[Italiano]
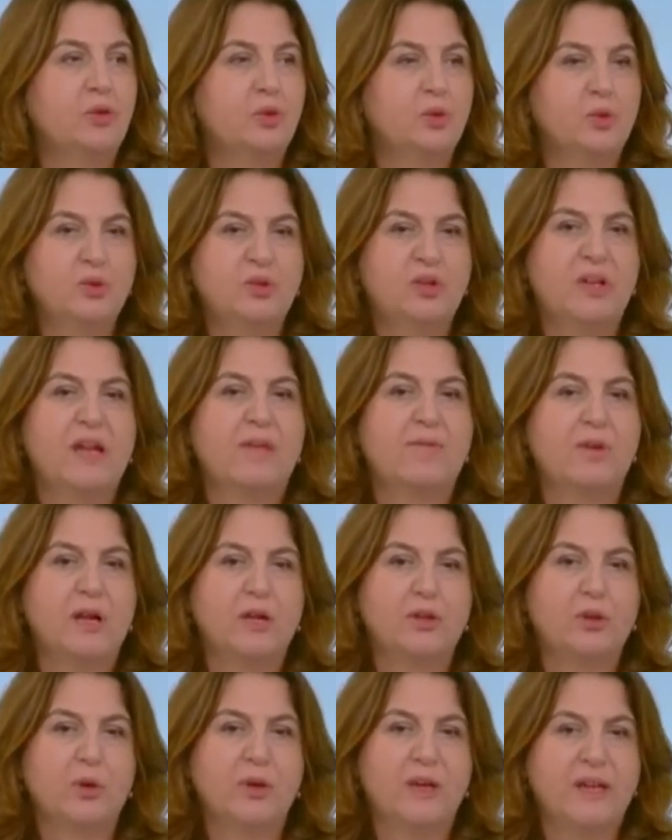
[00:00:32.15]
tutti i
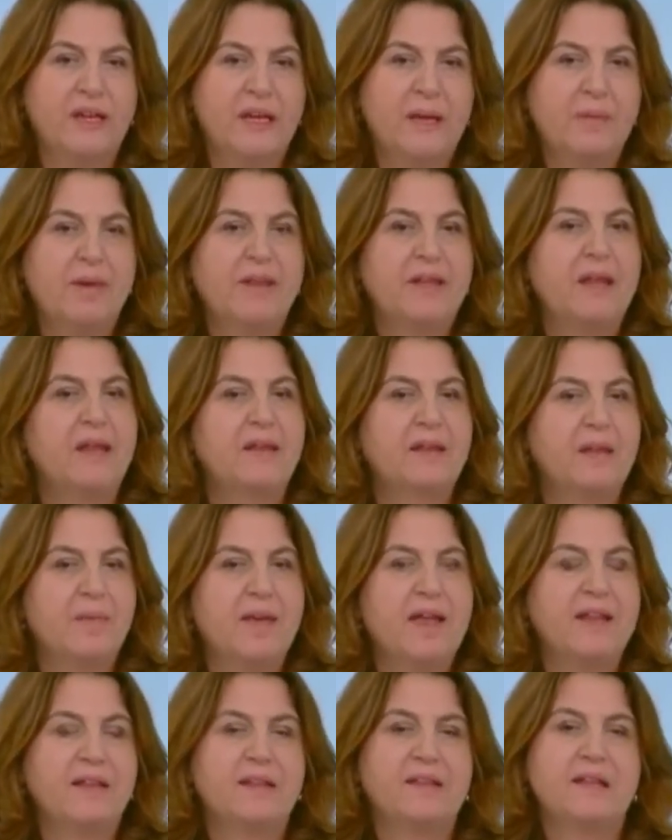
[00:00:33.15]
lavoratori
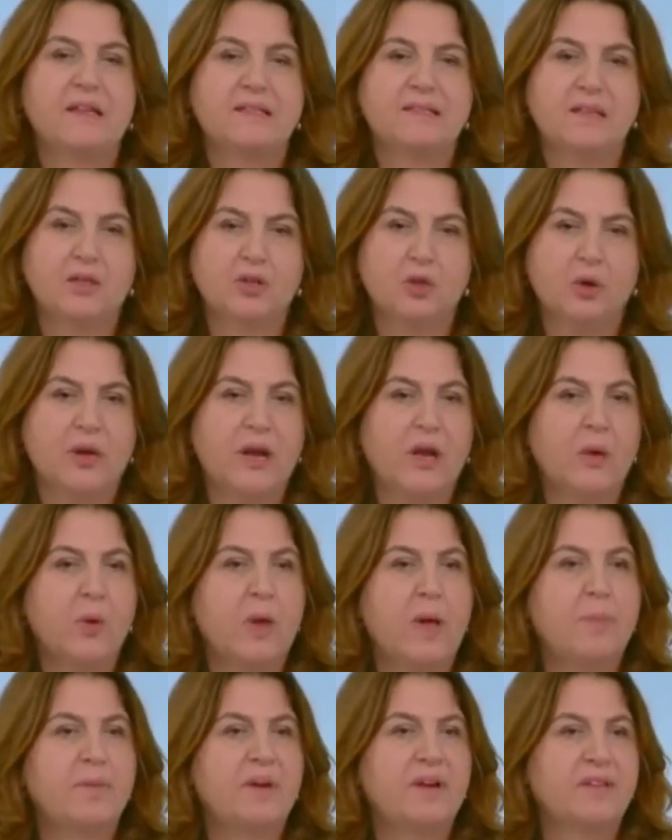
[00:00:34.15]
indipendentemente dal settore a cui
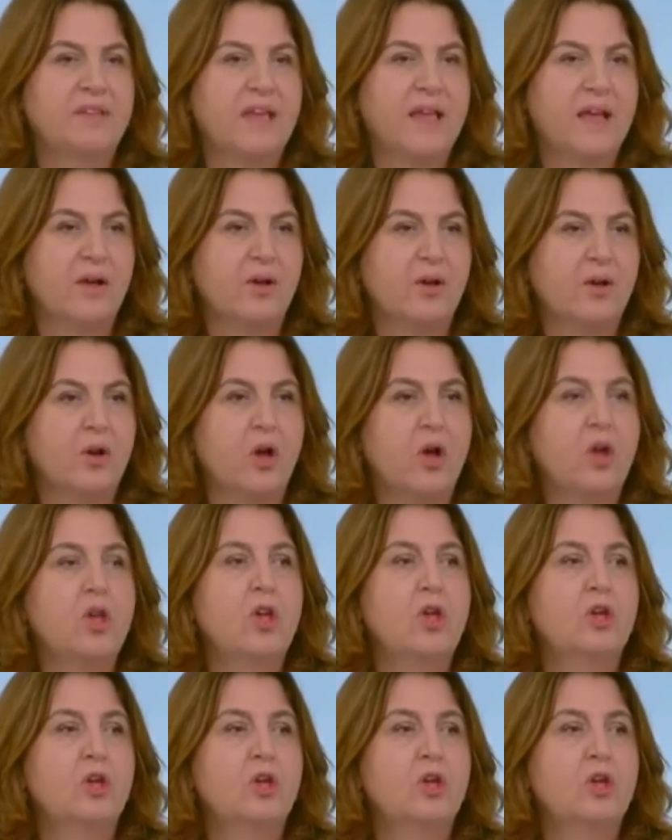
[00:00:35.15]
appartengono